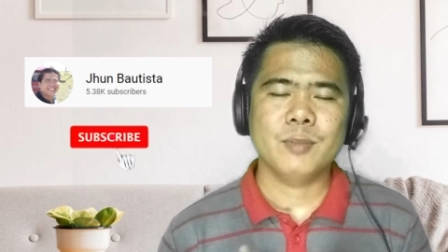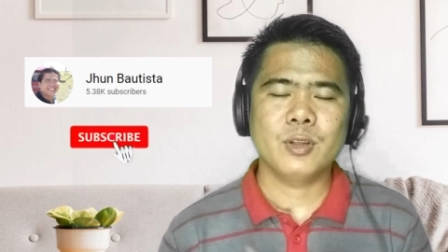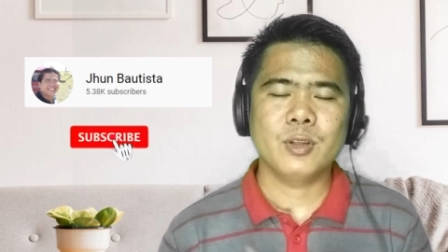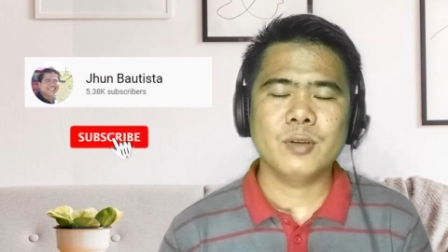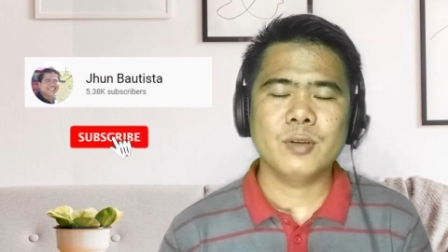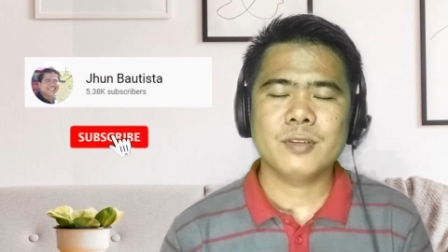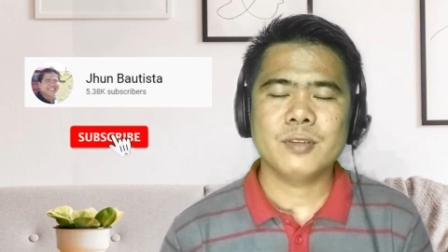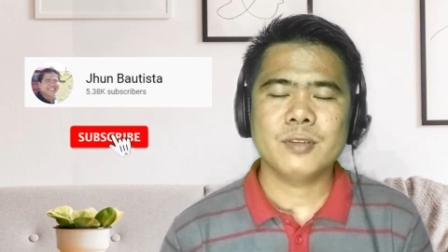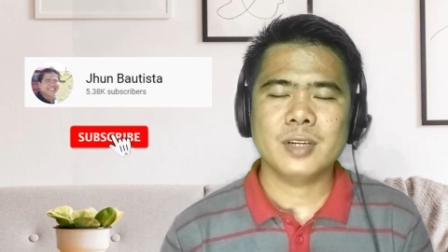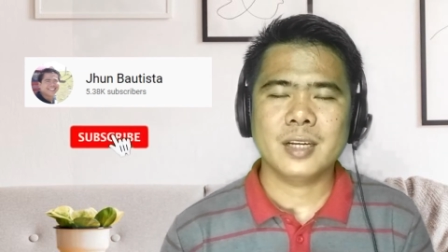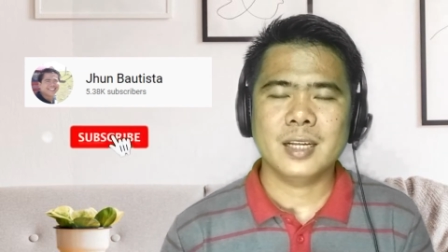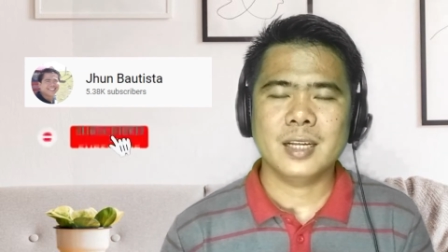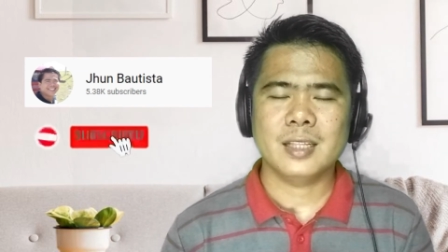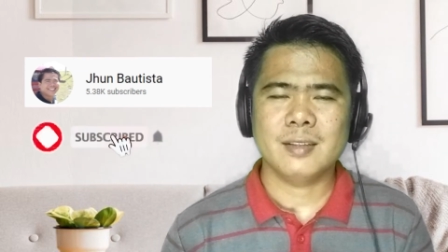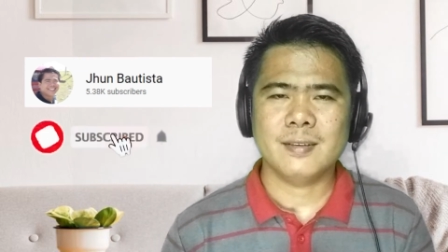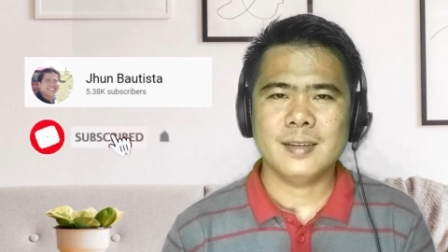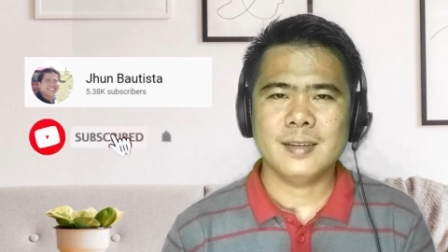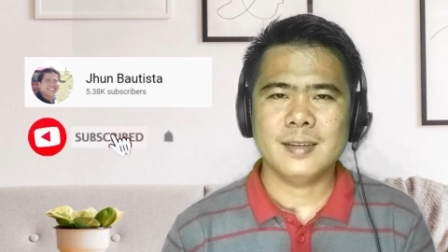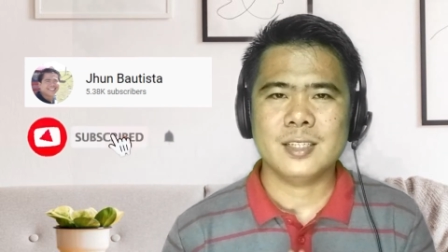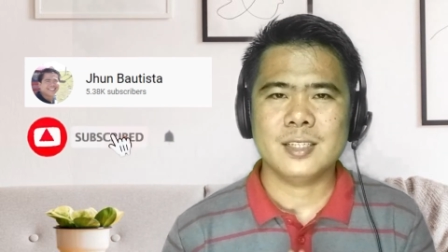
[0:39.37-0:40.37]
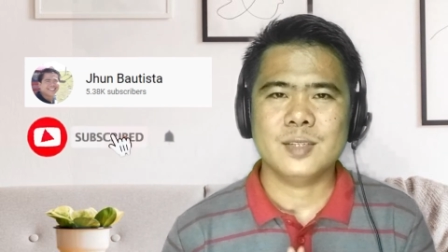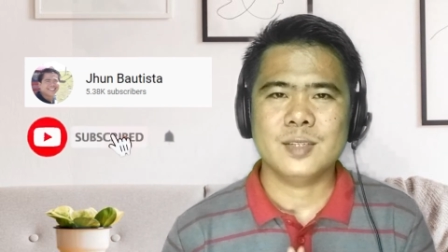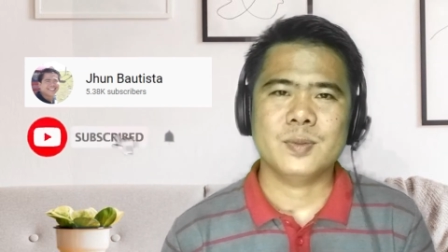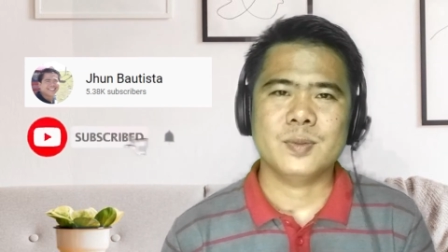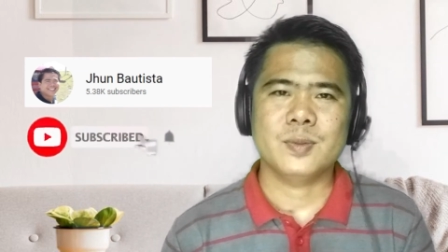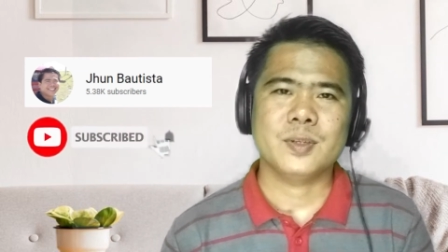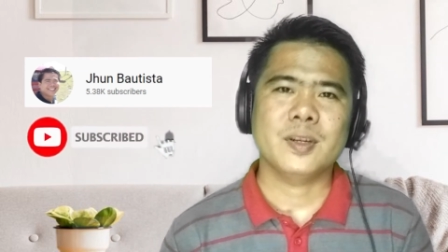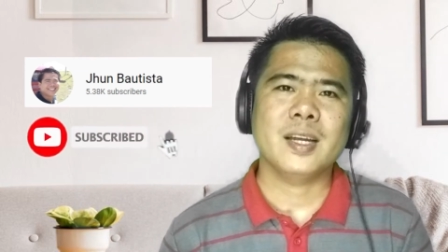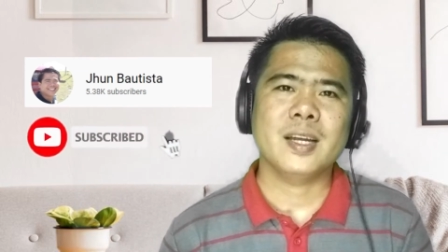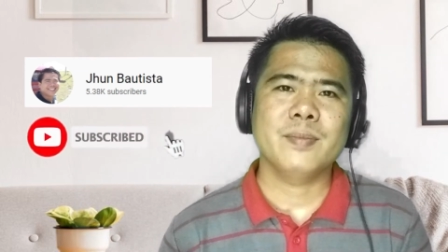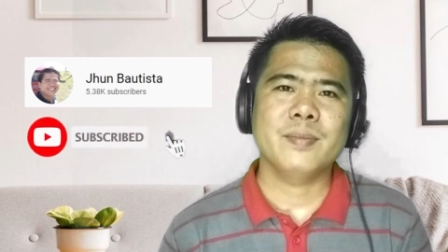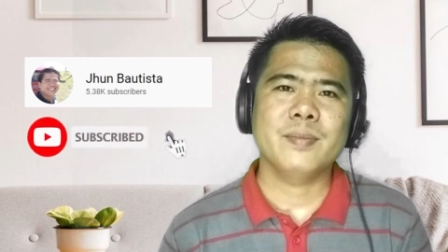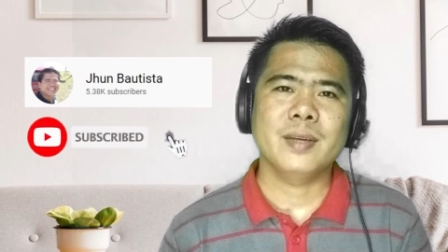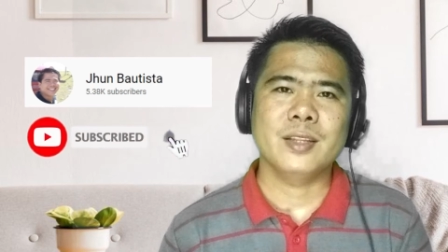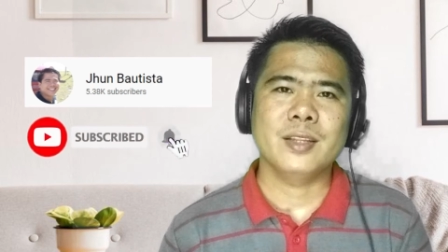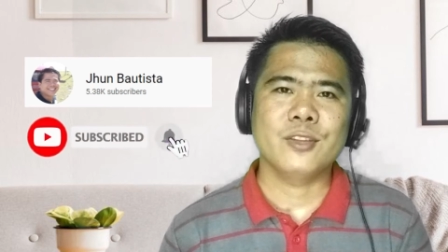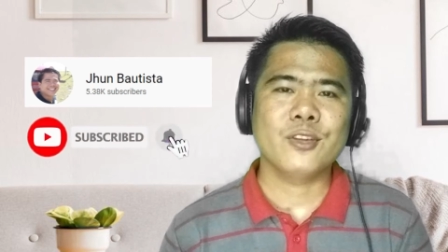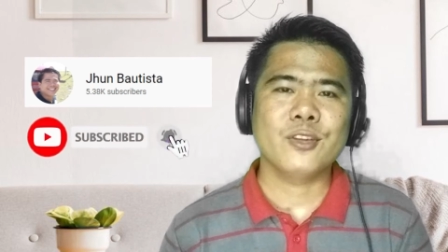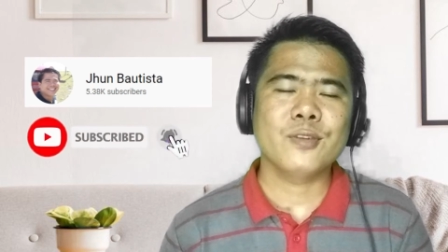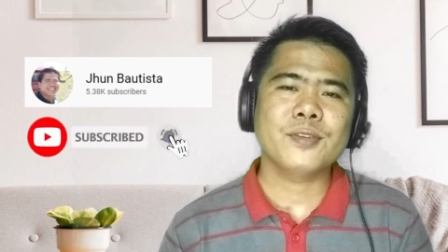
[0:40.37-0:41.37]
don't forget to click subscribe
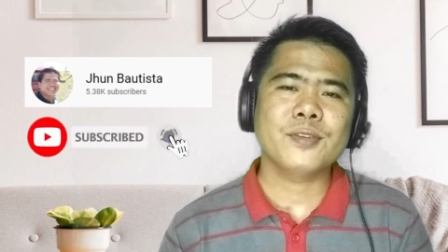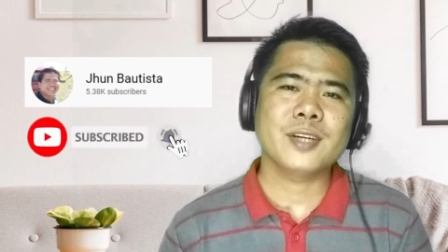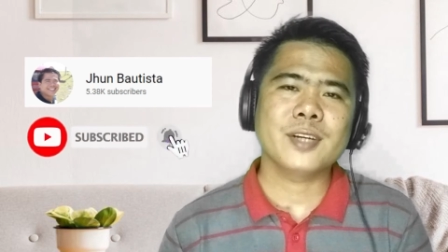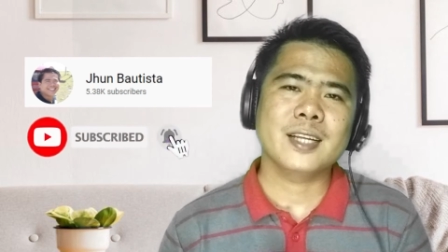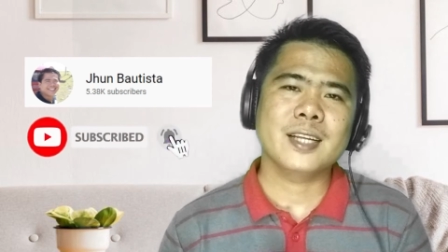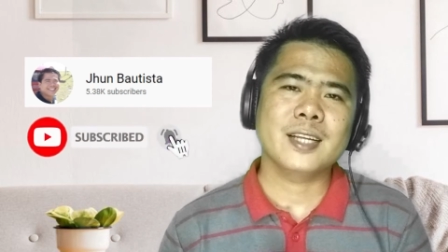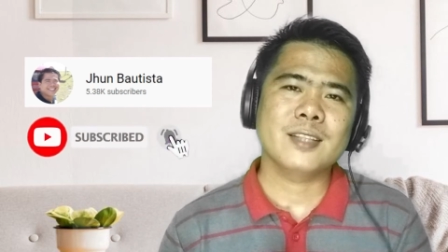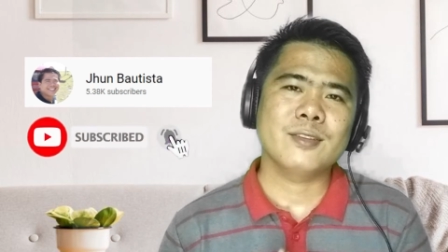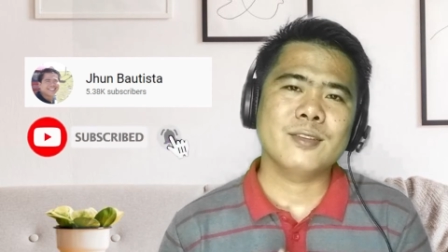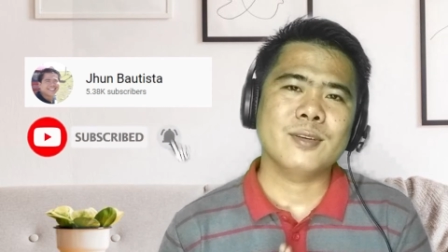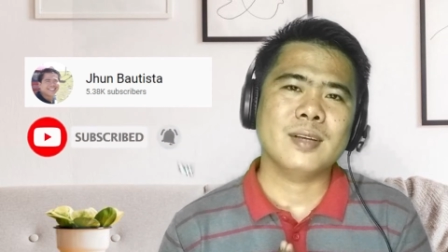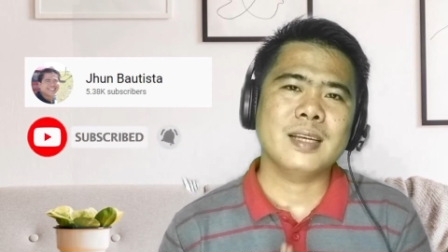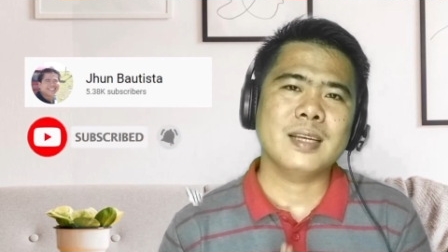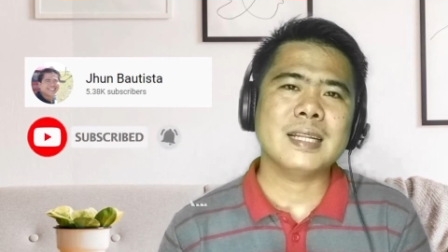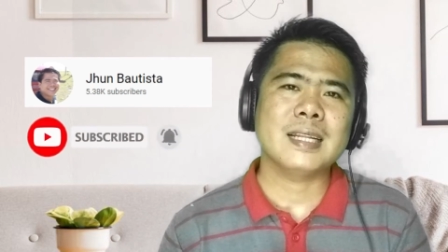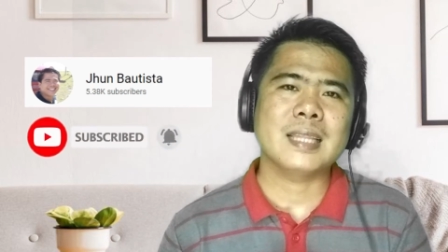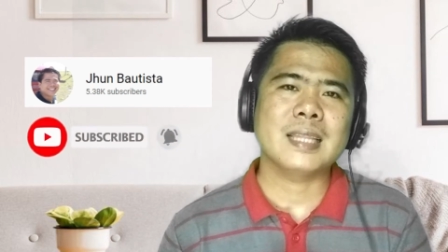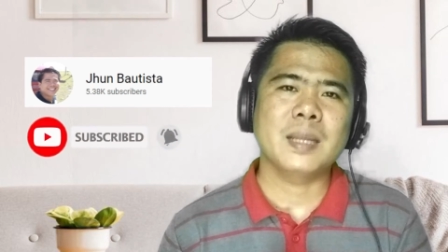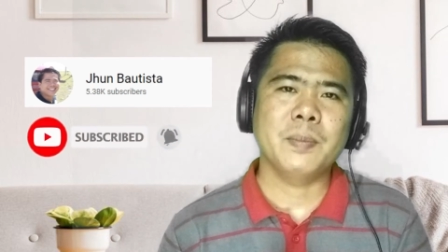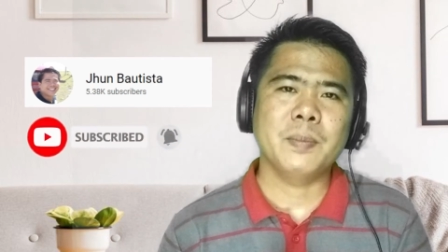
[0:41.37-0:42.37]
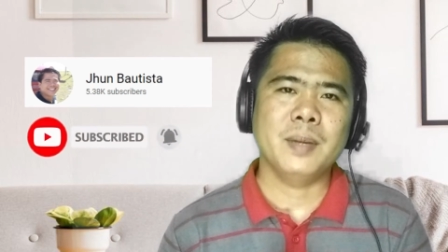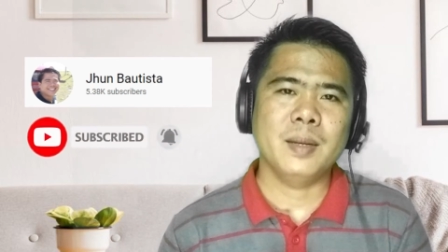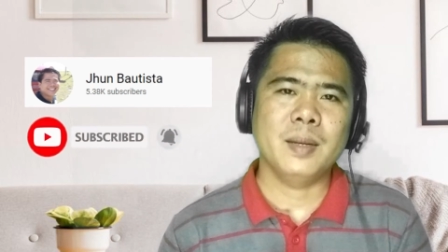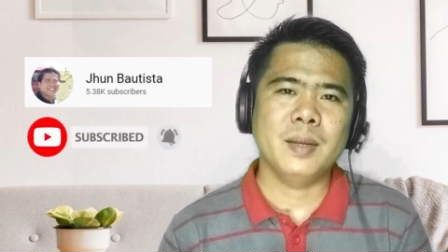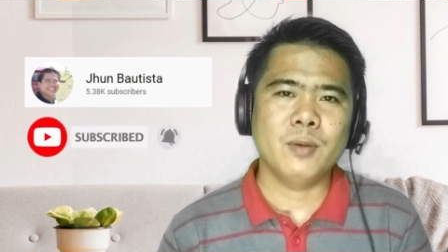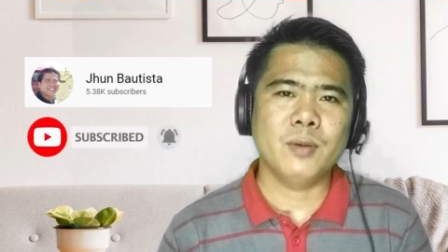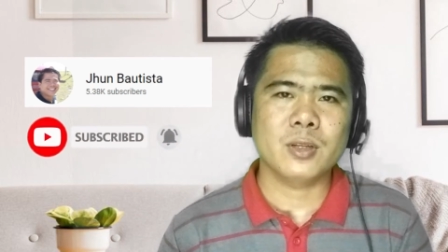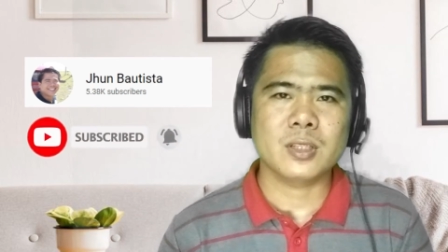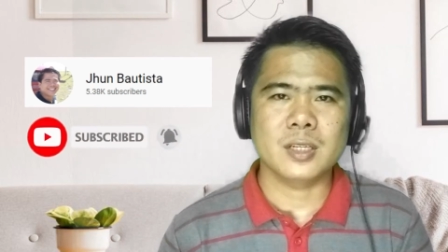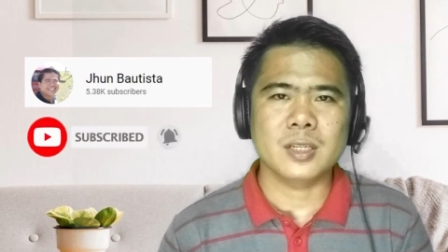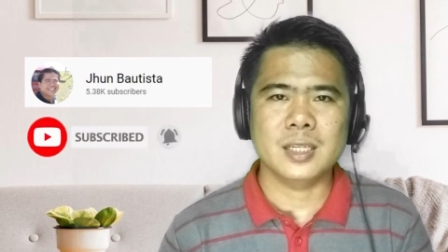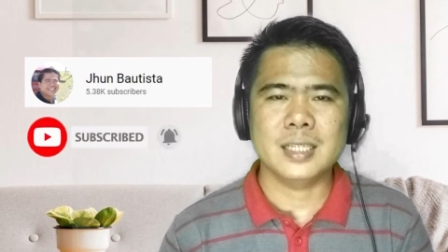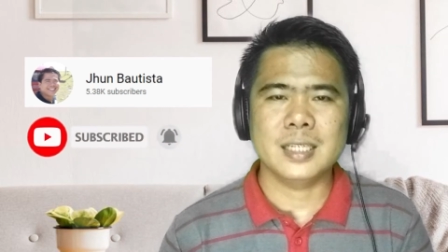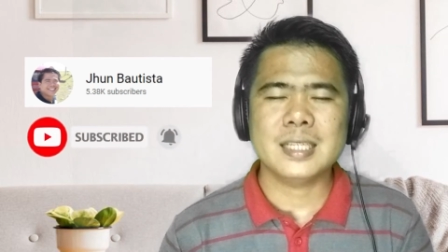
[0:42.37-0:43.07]
and don't forget to click the bell button.